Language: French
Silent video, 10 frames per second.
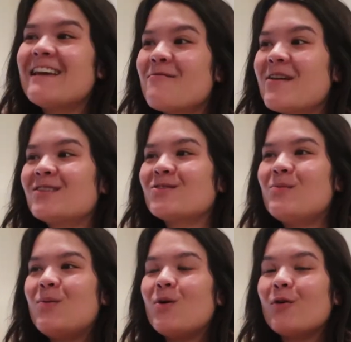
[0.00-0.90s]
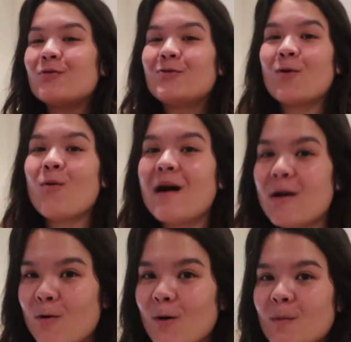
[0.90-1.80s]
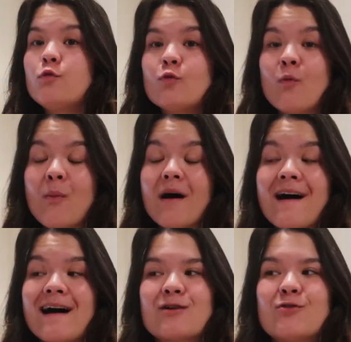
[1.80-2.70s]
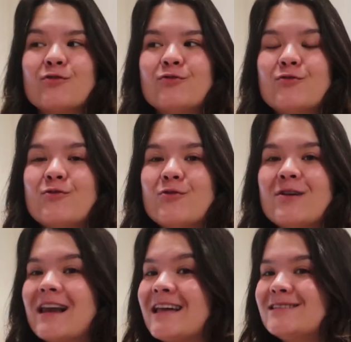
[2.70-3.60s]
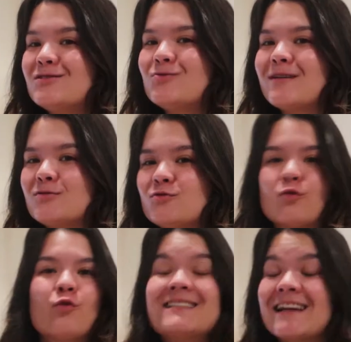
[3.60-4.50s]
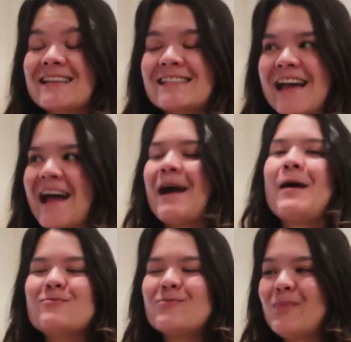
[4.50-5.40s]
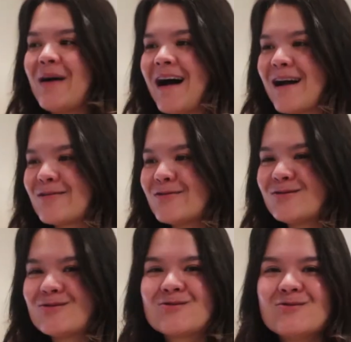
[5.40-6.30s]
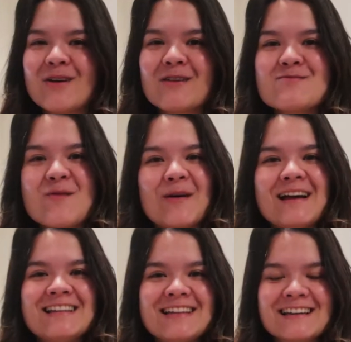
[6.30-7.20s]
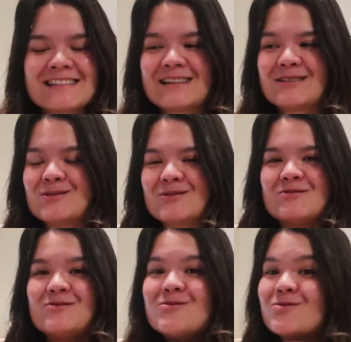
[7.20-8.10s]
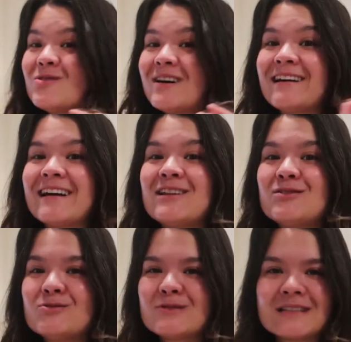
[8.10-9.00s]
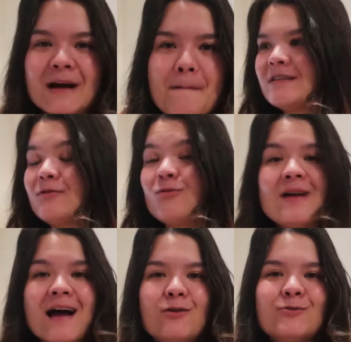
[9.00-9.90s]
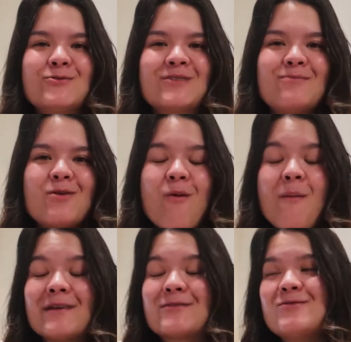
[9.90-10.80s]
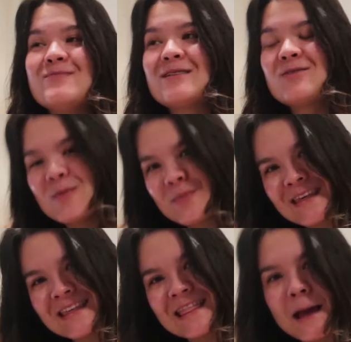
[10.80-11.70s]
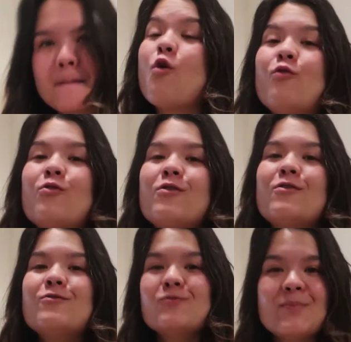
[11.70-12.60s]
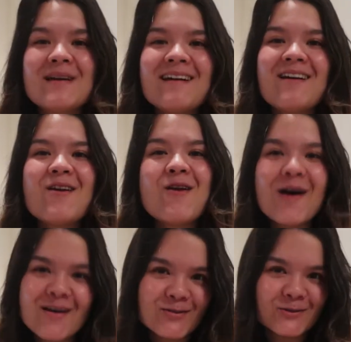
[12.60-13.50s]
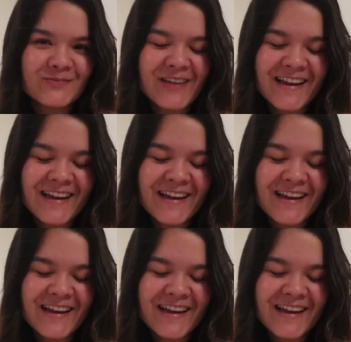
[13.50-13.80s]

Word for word: et ben ce plan tombe à l'eau non pas à cause de la situation sanitaire, non pas à cause du gouvernement et des restrictions, non, rien de tout ça. C'est tombé à l'eau tout simplement parce que mes copines ont loupé leur avion.